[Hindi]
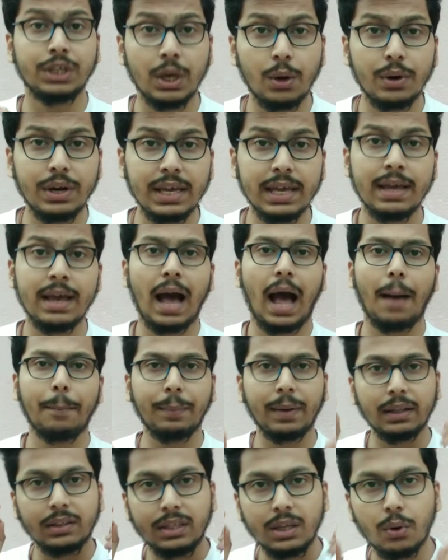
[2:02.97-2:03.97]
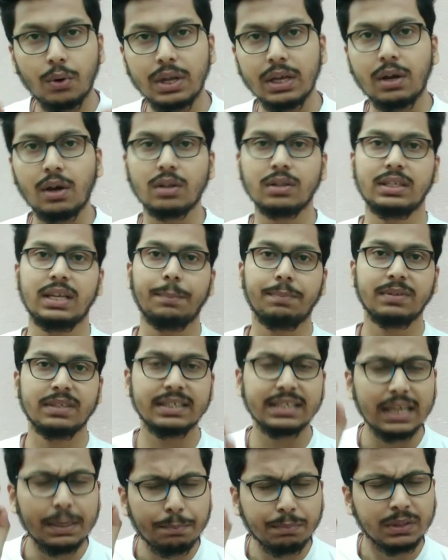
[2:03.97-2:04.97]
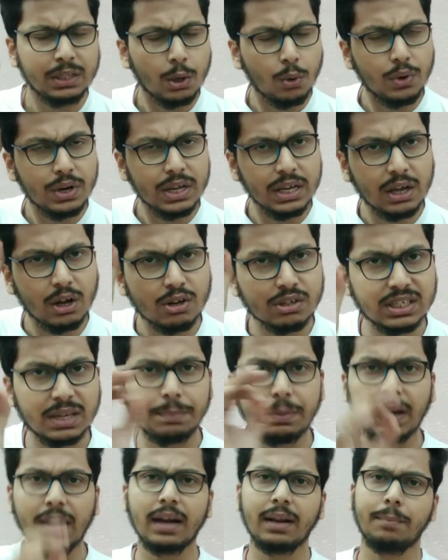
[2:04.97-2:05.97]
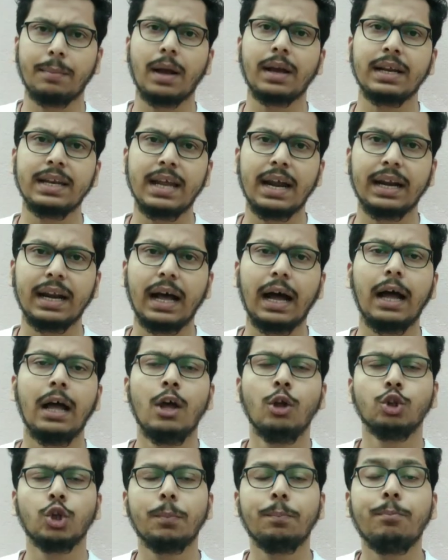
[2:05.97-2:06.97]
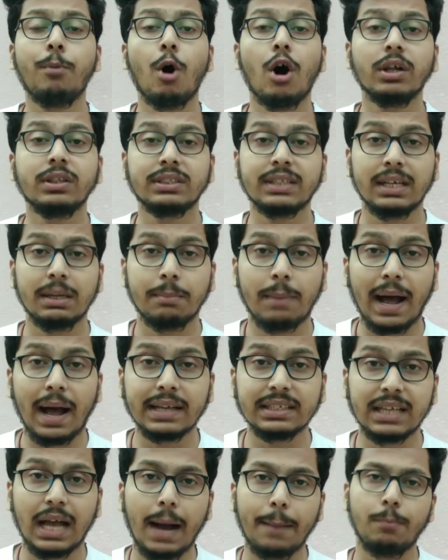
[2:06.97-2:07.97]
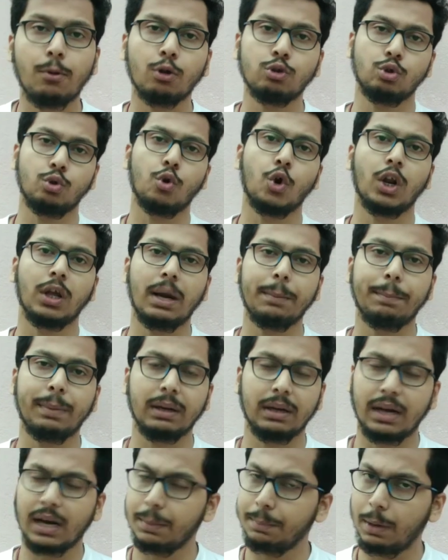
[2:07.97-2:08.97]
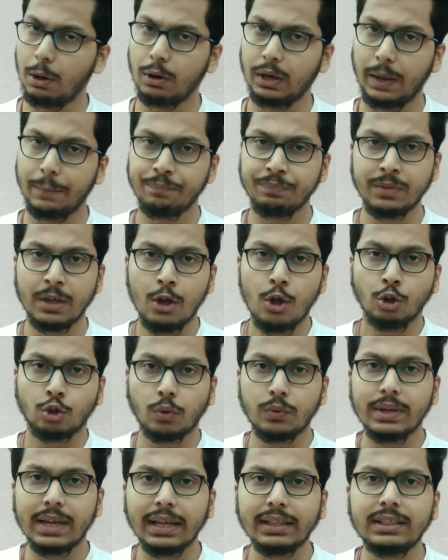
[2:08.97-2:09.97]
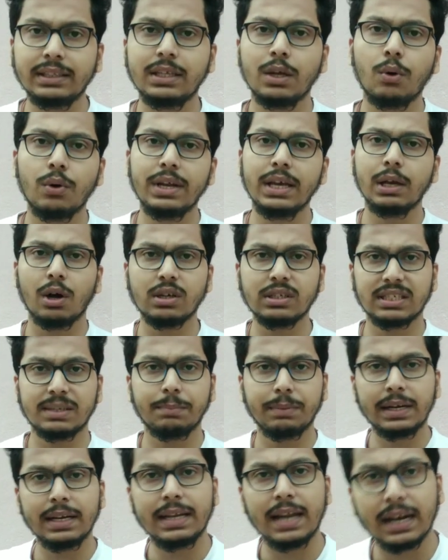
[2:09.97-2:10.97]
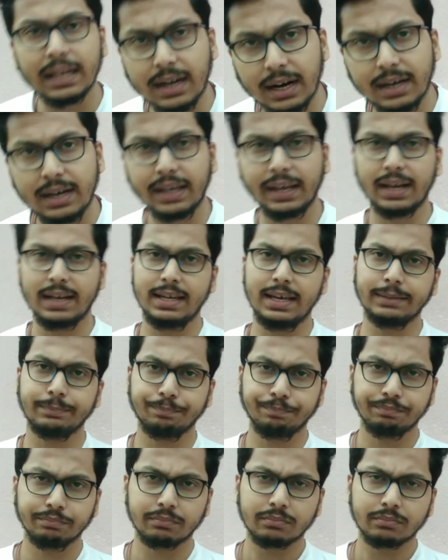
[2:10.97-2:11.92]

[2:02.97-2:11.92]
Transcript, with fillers: थ्योरी आपका थ्योरी कॉन्सेप्ट सिर्फ थ्योरी कॉन्सेप्ट अगर आपका क्लियर रहा तो बहुत सारे मार्क्स आप लोग स्कोर कर पाओगे तो ये थ्योरी कॉन्सेप्ट क्लियर करने के लिए